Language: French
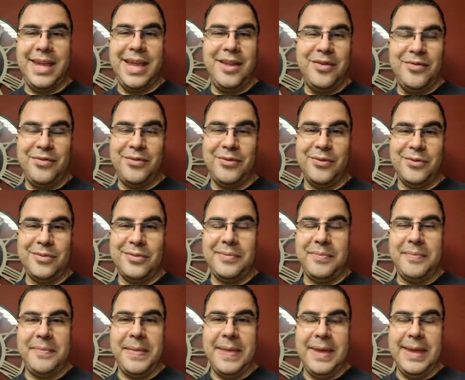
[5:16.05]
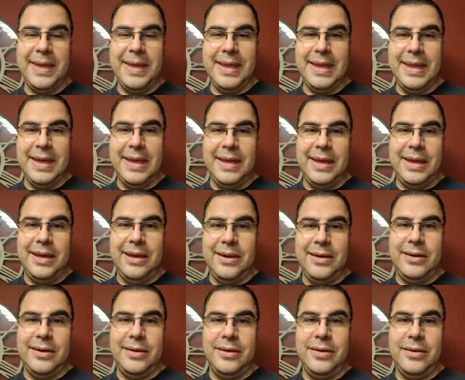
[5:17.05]
ils vont.
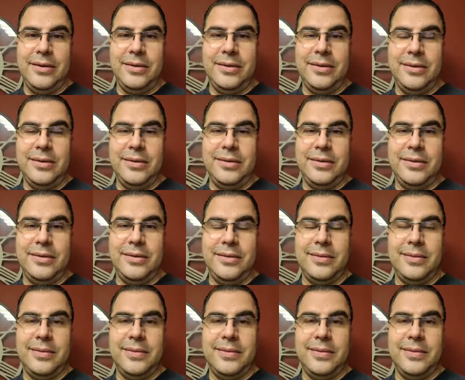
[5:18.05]
Euh,